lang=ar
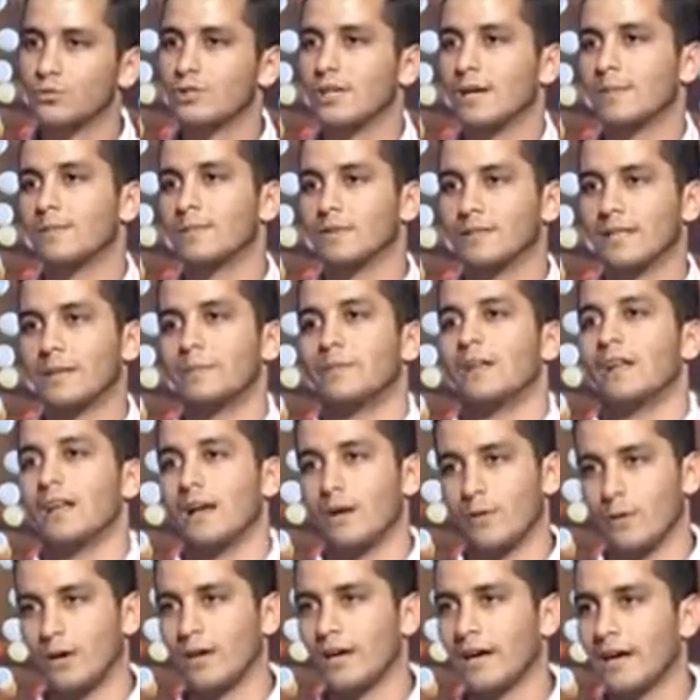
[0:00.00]
قبل ما تعملها
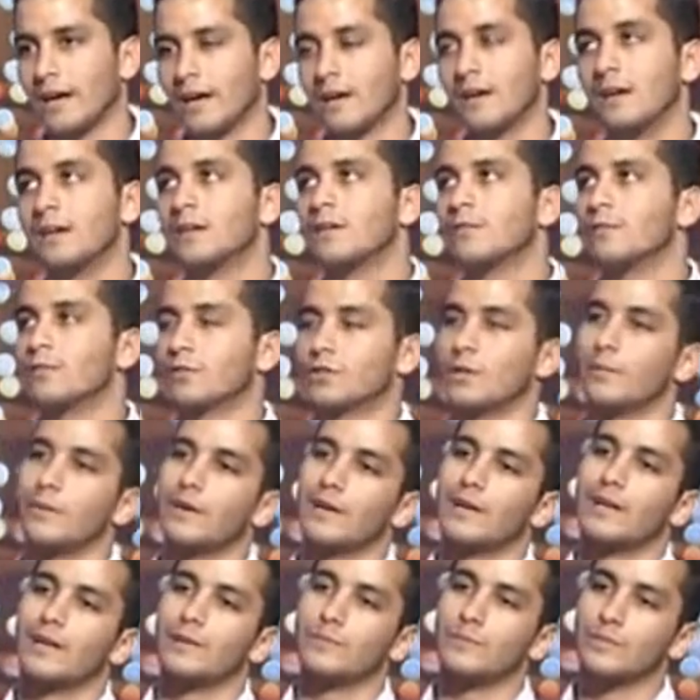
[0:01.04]
او اي حاجه فطبعا
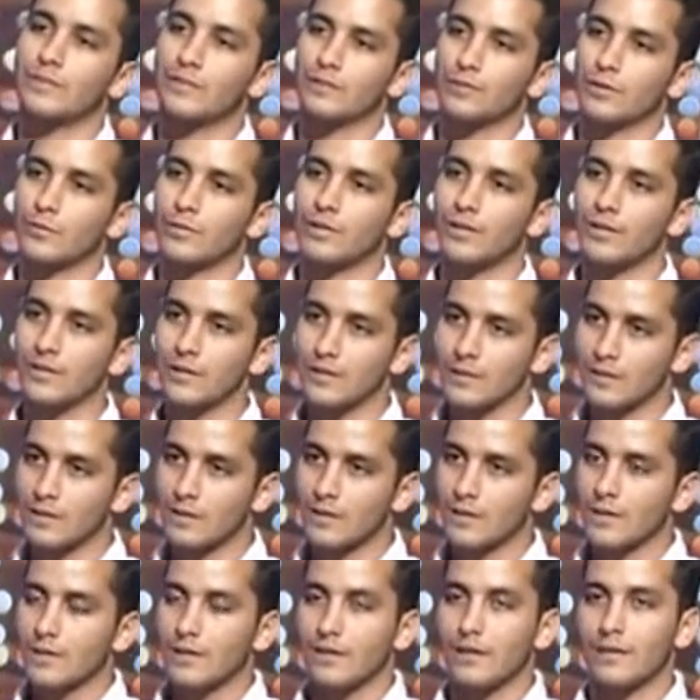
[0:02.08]
كان من الطبيعي
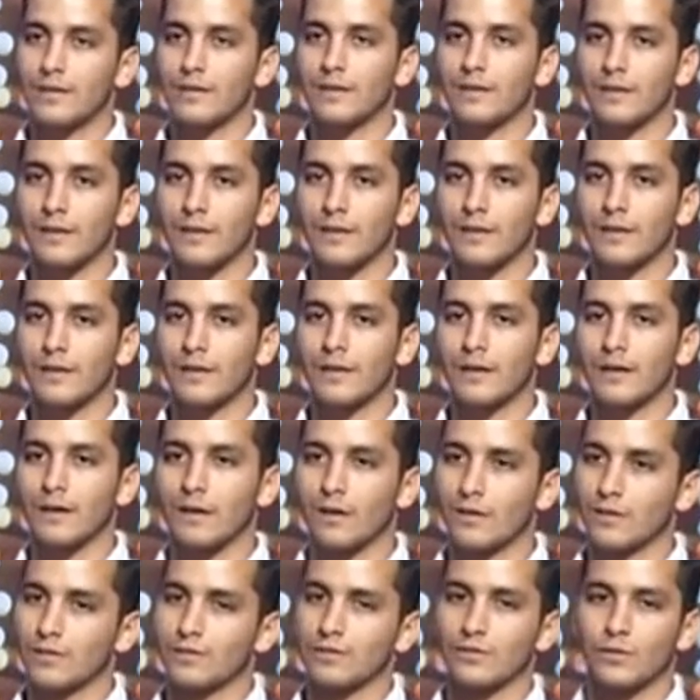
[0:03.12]
ان انا
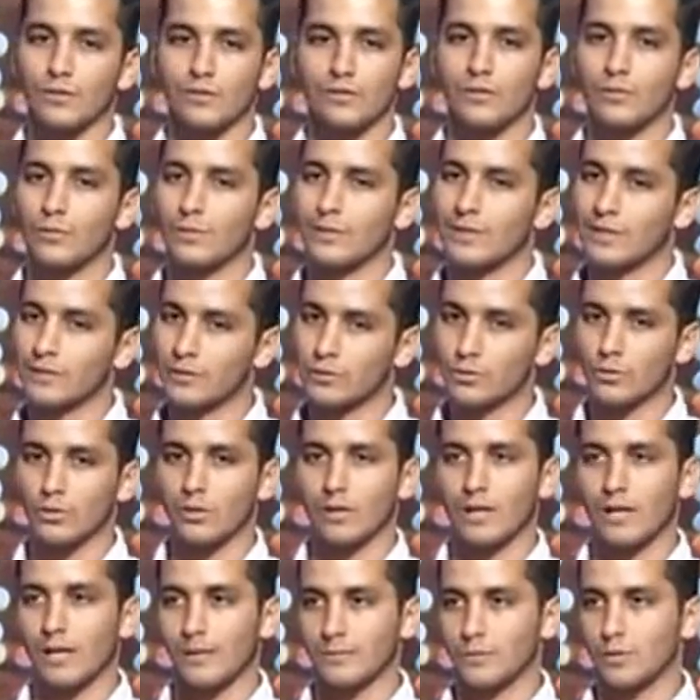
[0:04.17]
اخلص دراستي وبدات
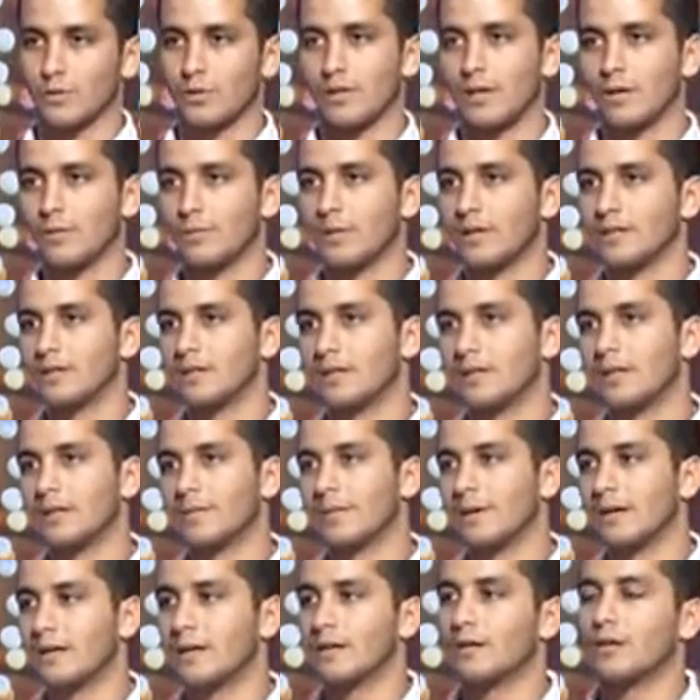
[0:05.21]
شغلي الحمد لله وبعد كده
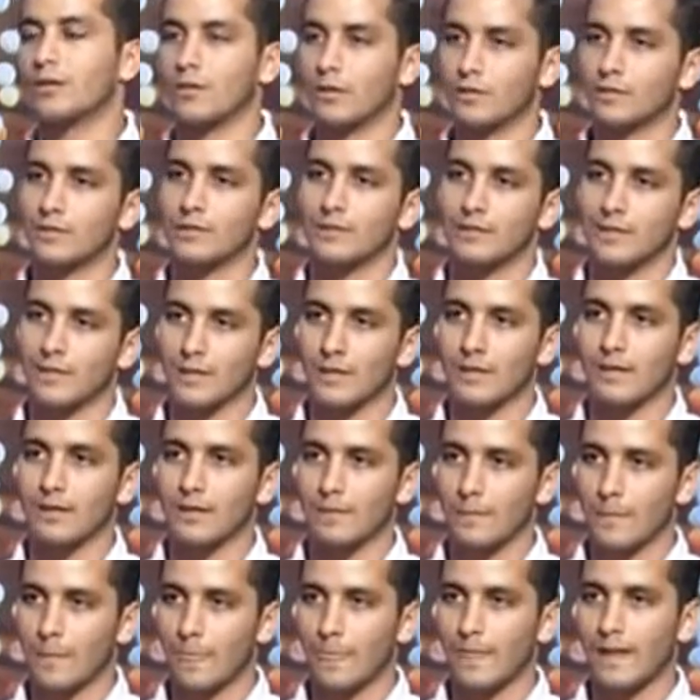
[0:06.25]
بقى إيه، قررت ان انا
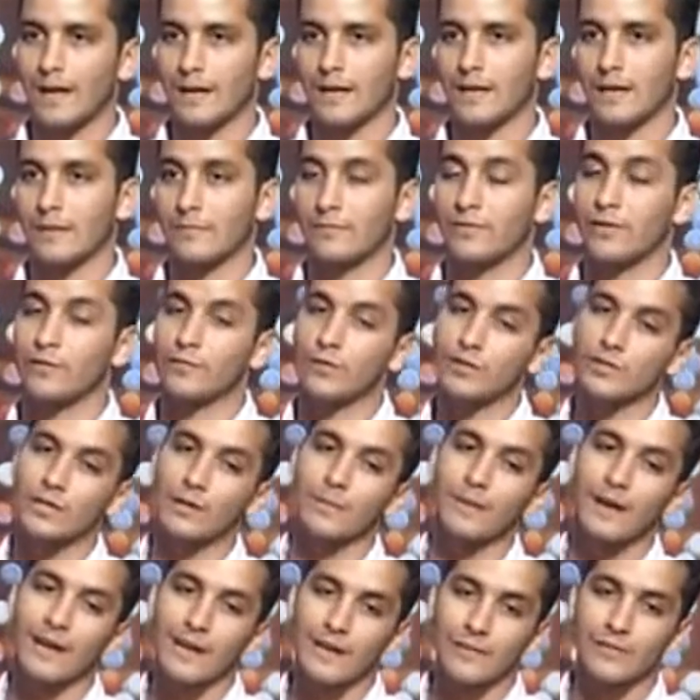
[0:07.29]
ارجع في الفتره
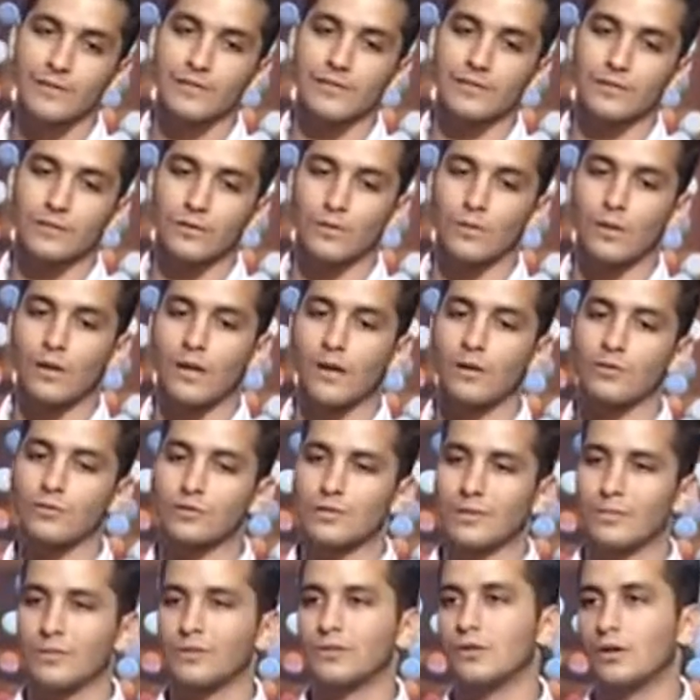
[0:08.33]
بقى اللي فاتت دي كلها
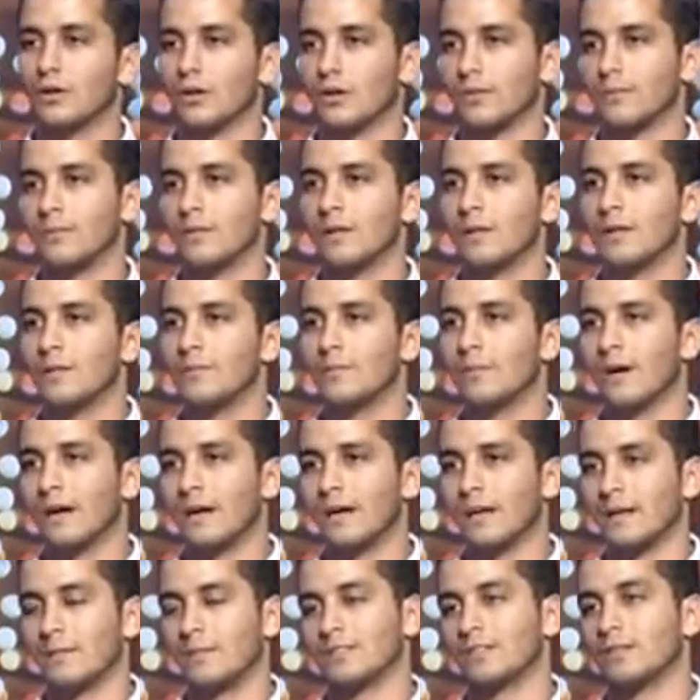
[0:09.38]
كنت بتدرب مع
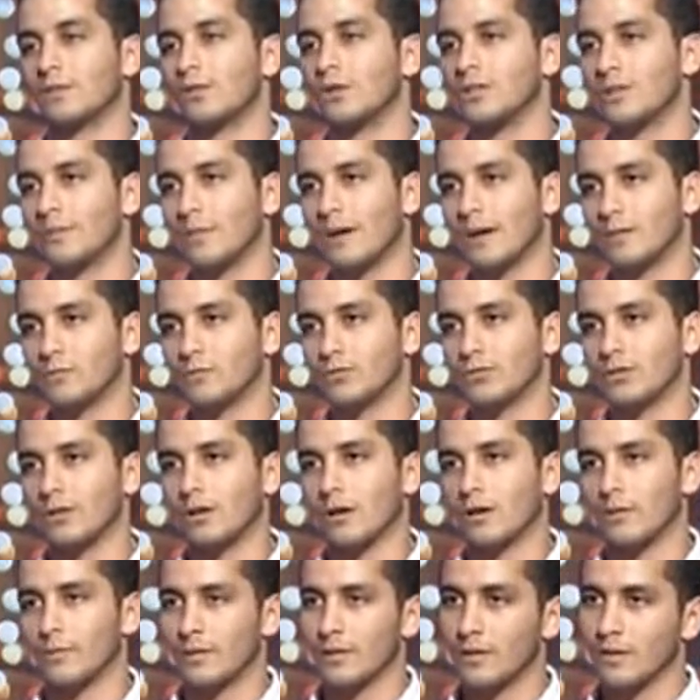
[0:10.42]
يعني مثلا رحت معهد موسيقى
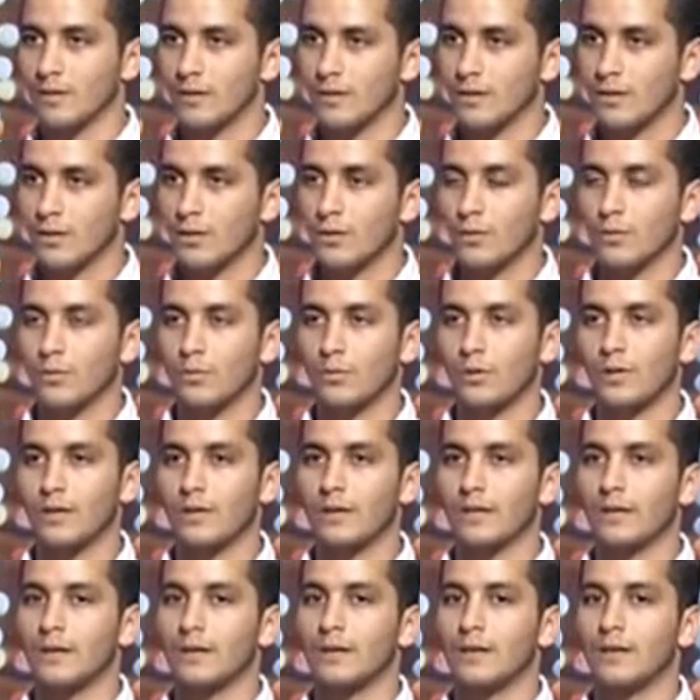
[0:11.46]
عربيه
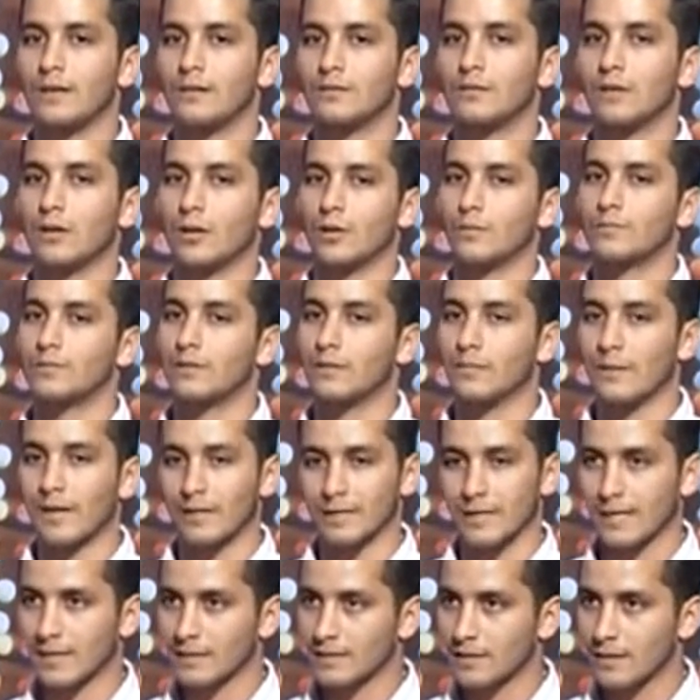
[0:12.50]
واتدربت مع
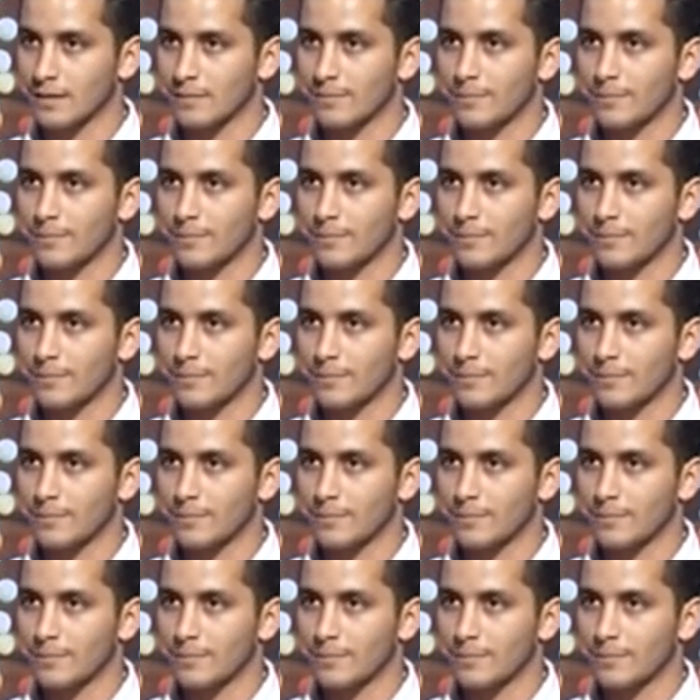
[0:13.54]
دكاتره